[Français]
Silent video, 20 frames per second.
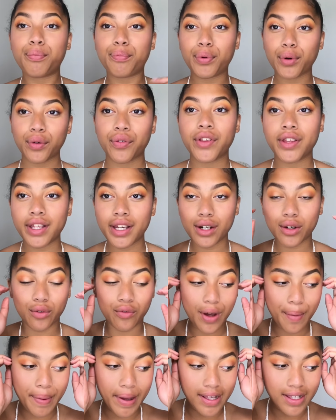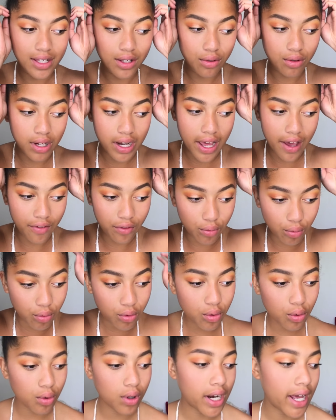Pour finir, on va passer aux lèvres.
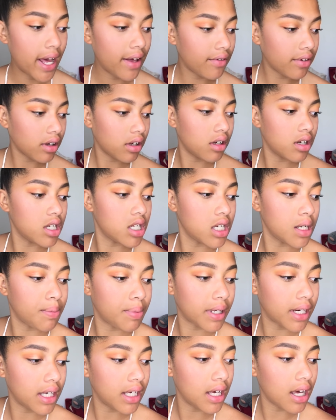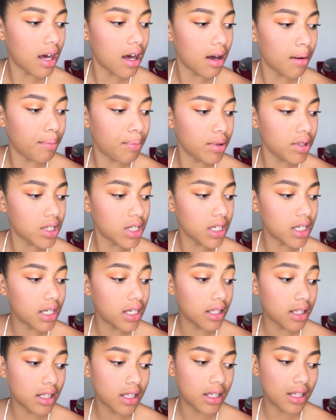Donc aux lèvres, euh, j'ai pris un petit
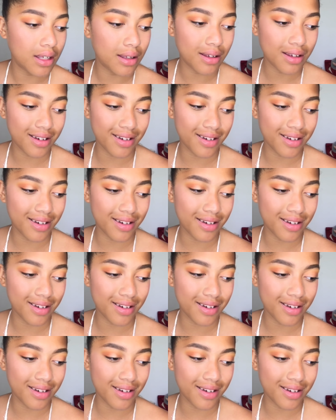kit qui